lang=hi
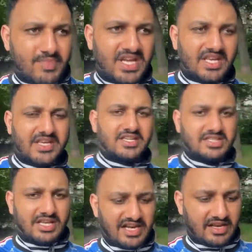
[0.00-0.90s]
महीने की
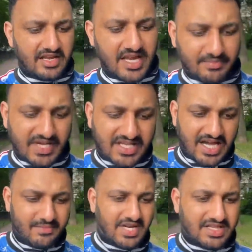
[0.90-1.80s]
सैलरी यहाँ पे
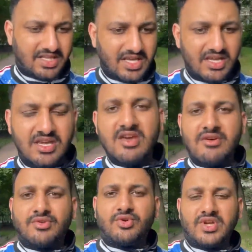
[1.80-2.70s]
क्या मिलती है
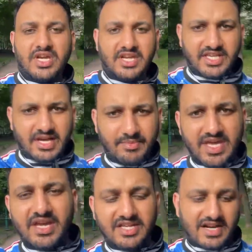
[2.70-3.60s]
जो इंडिया में
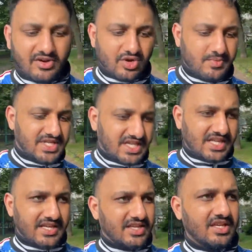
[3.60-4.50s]
एजेंट लोग
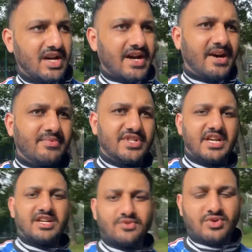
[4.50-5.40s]
बताते हैं कि आप
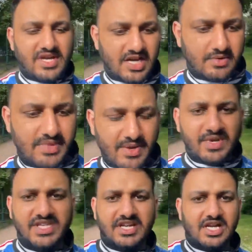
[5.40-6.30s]
डेढ़ दो लाख रुपया
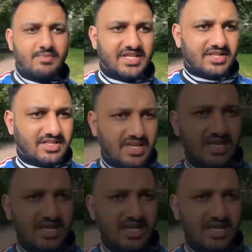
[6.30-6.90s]
महीने का कमा सकते